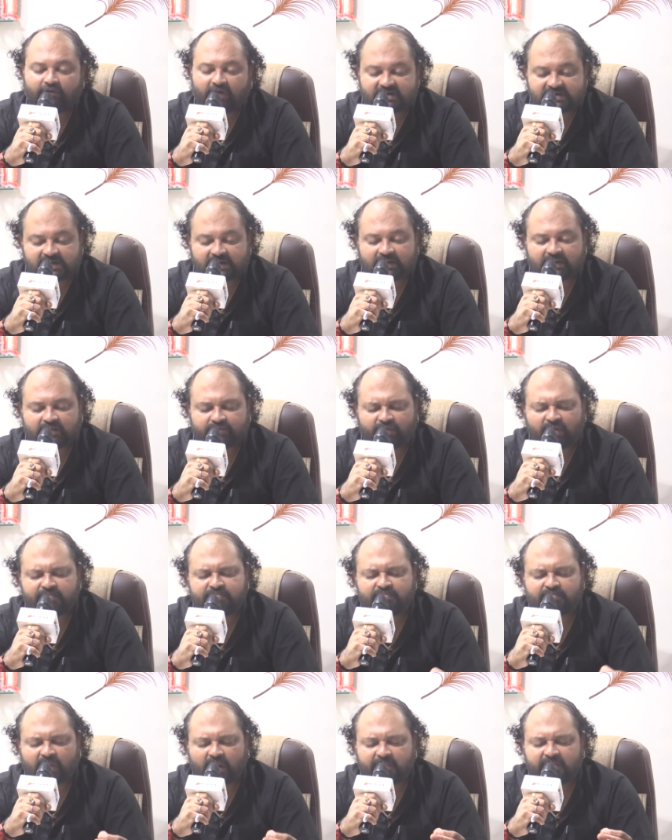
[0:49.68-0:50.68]
वसत्व
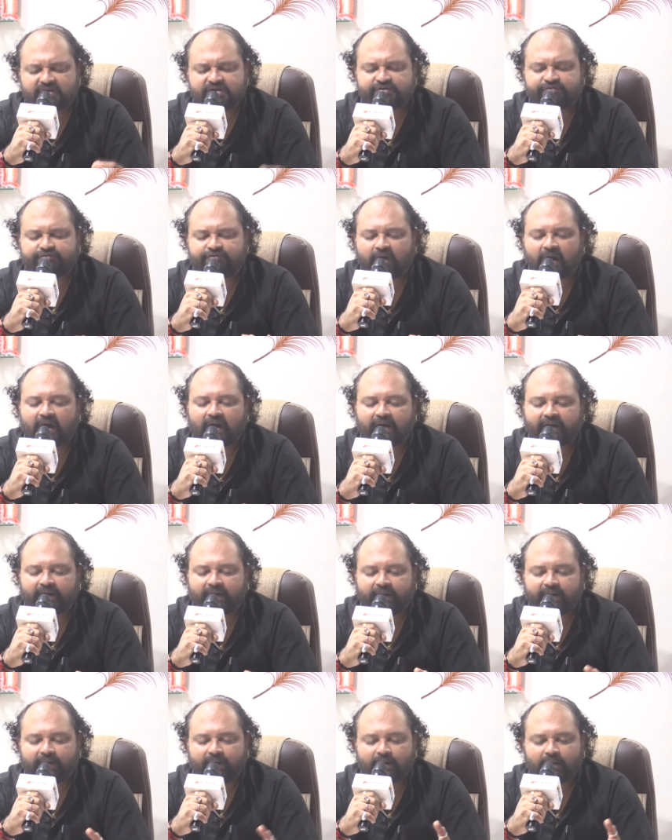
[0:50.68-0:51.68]
मम
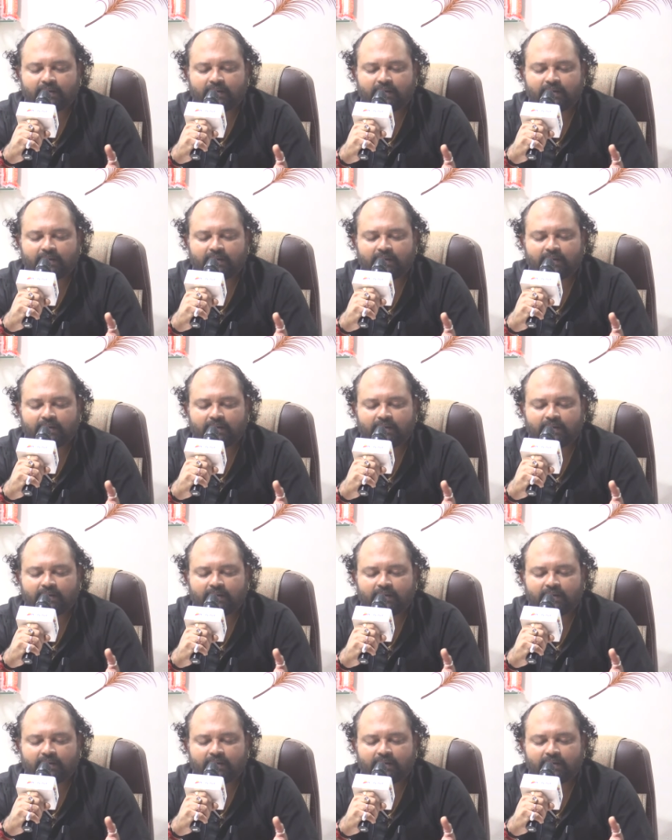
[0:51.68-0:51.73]
जिह्वाग्रे